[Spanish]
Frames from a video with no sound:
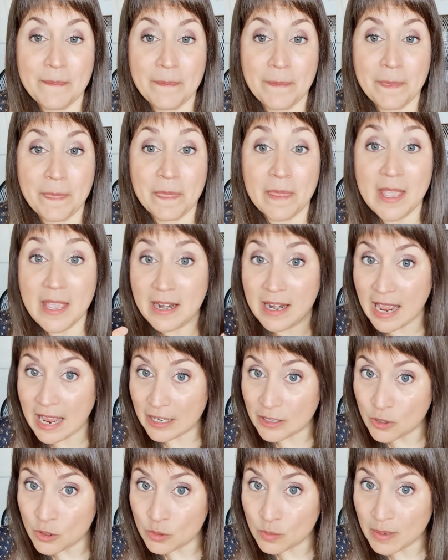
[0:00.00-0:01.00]

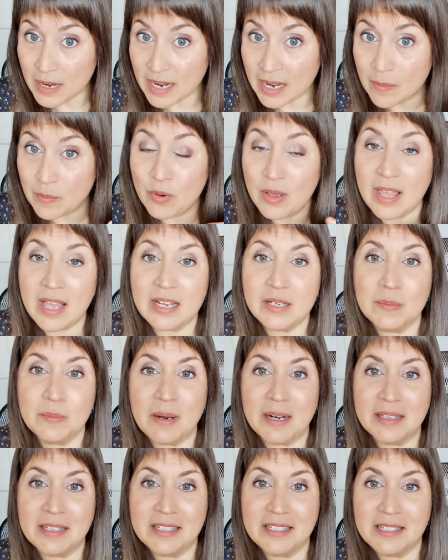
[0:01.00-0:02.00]
directos para que puedas
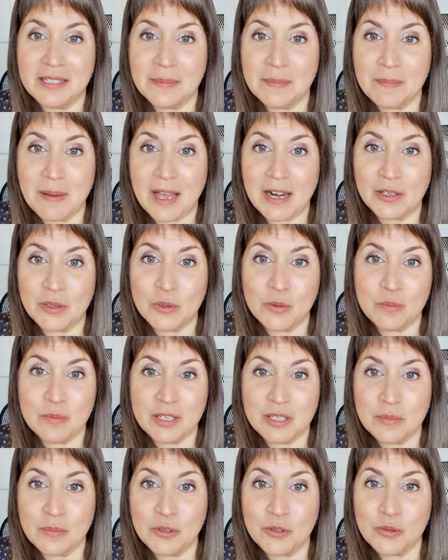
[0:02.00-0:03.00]
participar tú
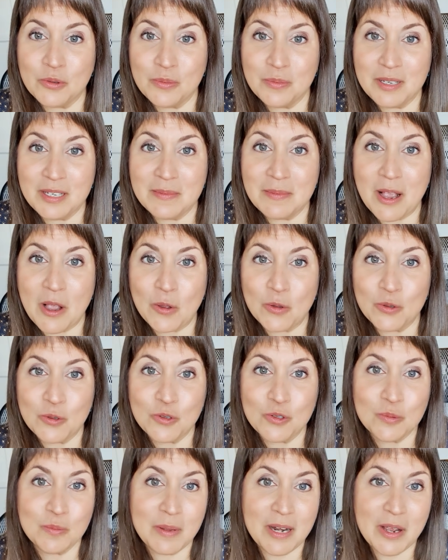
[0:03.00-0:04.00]
mismo, tú misma con
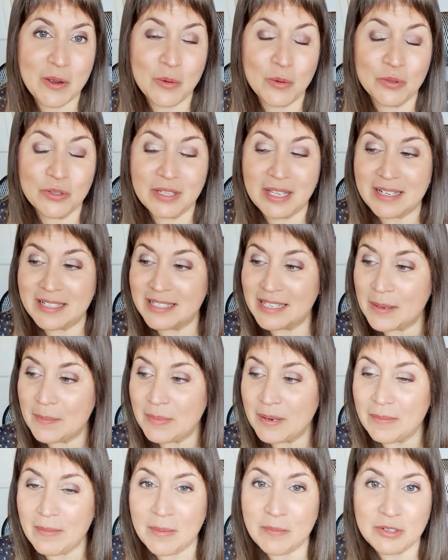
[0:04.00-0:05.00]
tus preguntas.
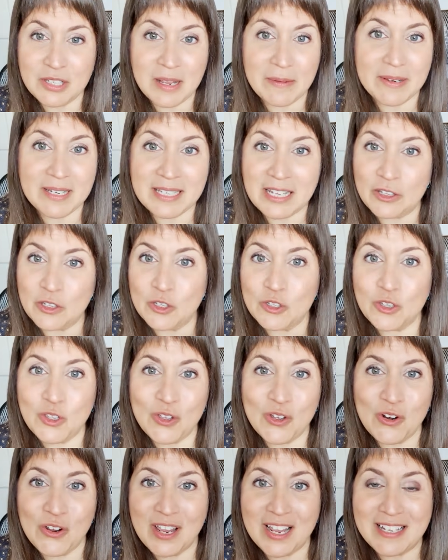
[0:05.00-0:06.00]
Siempre vamos avisando
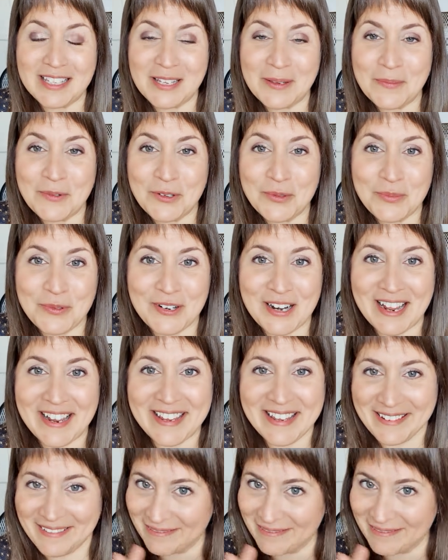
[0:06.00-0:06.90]
todo lo que hacemos por ahí.